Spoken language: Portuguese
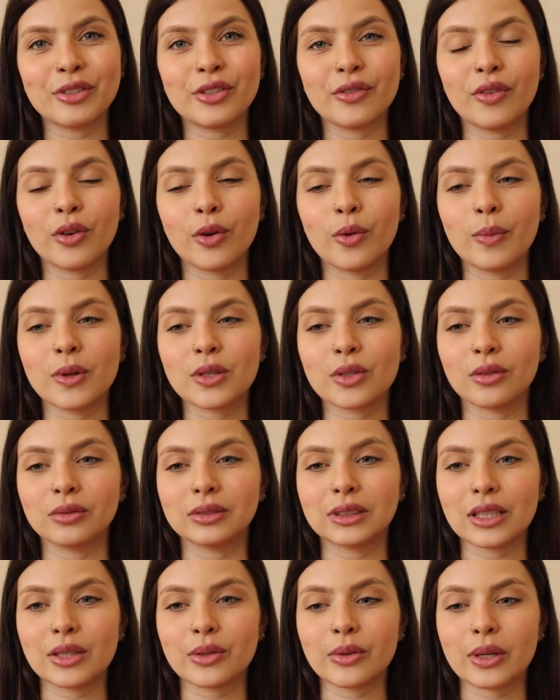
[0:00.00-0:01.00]
Eu tive algumas
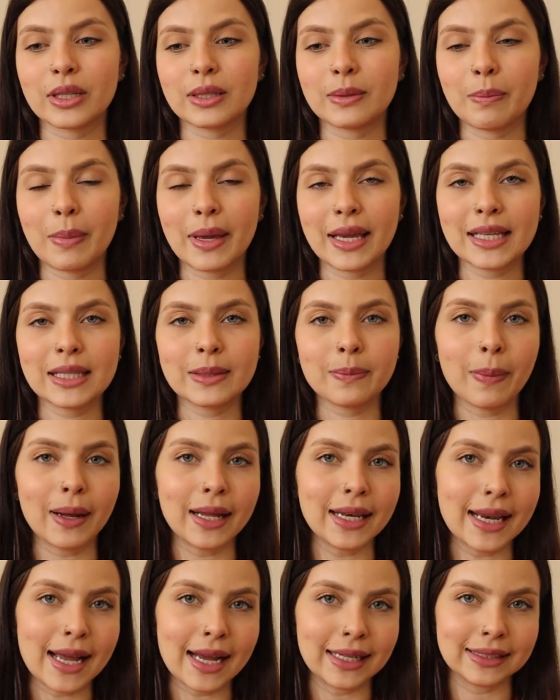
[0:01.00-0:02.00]
contrações bem
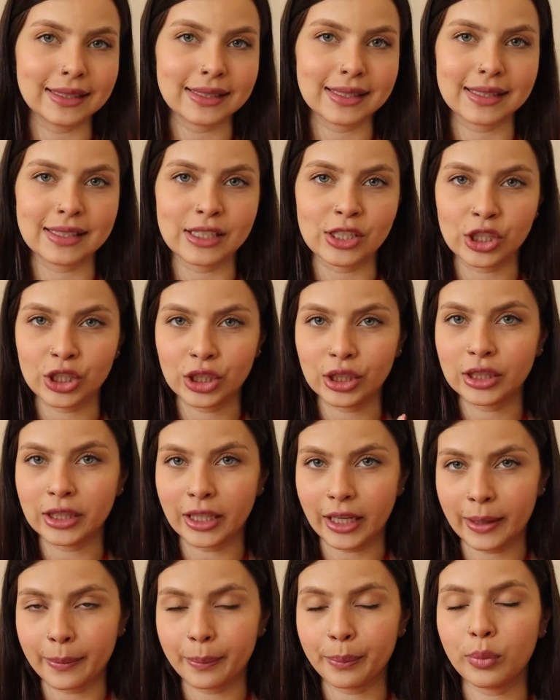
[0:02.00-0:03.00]
espalhadas, assim, de
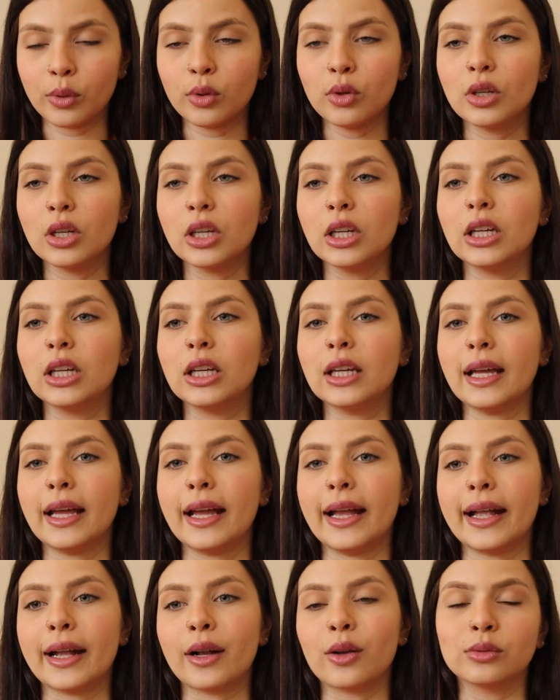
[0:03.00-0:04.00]
tempo
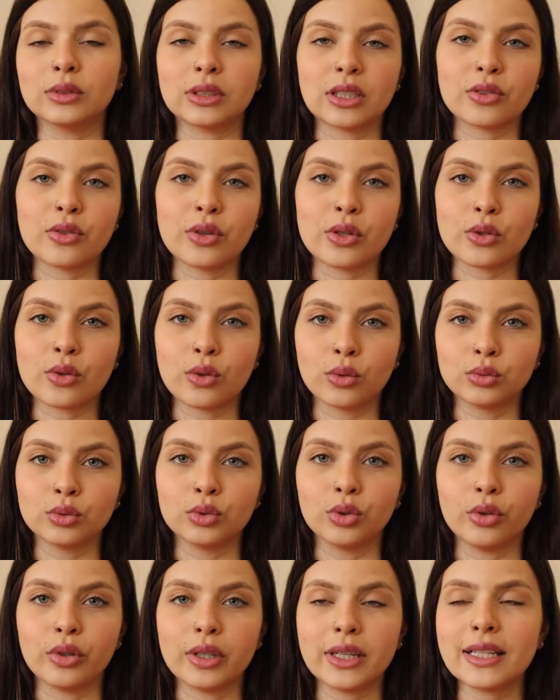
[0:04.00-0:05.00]
é, contrações com
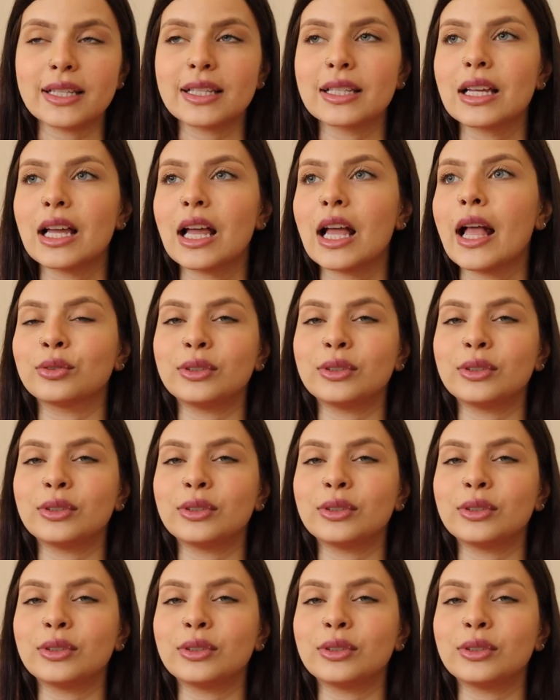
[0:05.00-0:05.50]
dores.